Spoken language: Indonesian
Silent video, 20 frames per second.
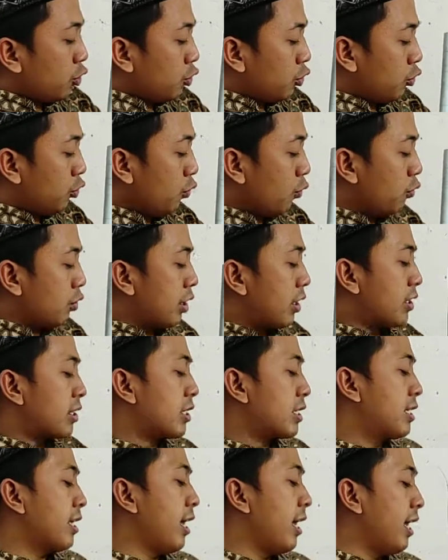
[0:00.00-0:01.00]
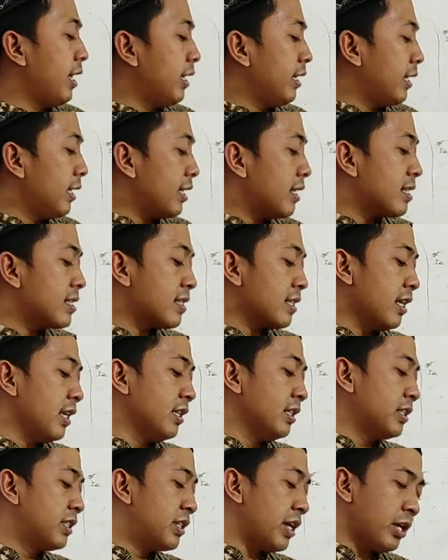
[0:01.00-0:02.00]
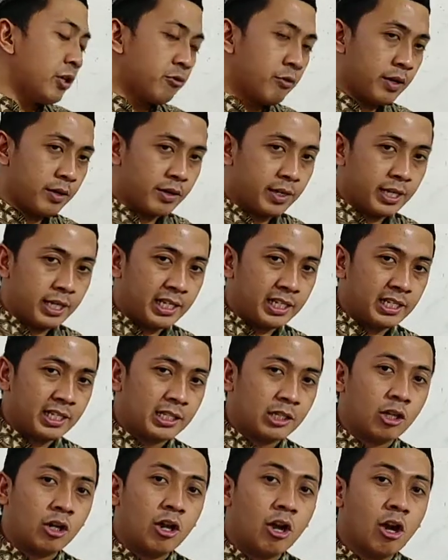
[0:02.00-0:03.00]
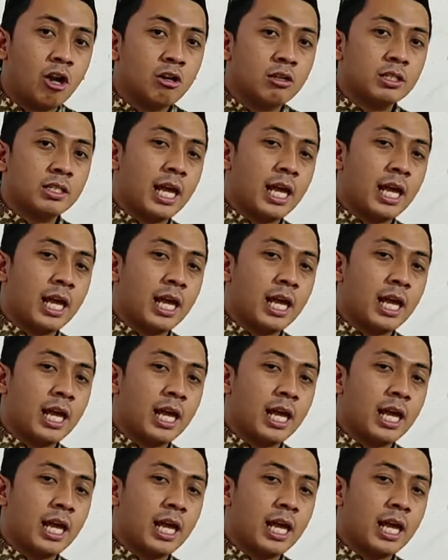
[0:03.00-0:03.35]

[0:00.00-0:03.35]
New Year's Day is in January tolong